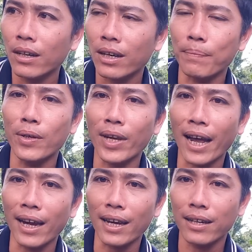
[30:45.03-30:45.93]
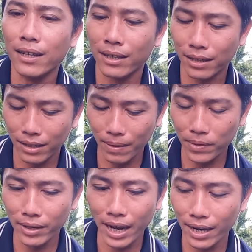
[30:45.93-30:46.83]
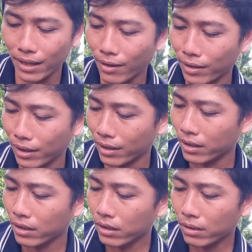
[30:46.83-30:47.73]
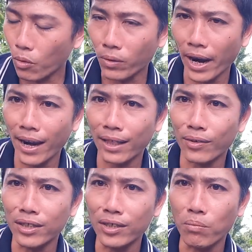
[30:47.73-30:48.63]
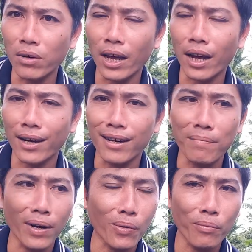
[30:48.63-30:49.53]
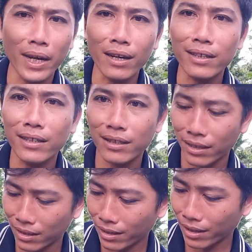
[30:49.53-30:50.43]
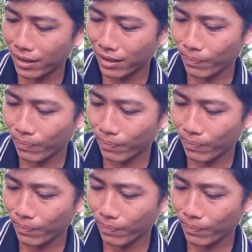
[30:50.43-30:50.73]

năm sáu chai rồi năm sáu chai giờ toàn chai này toàn sử dụng là dữ lắm lâu mới hết đó.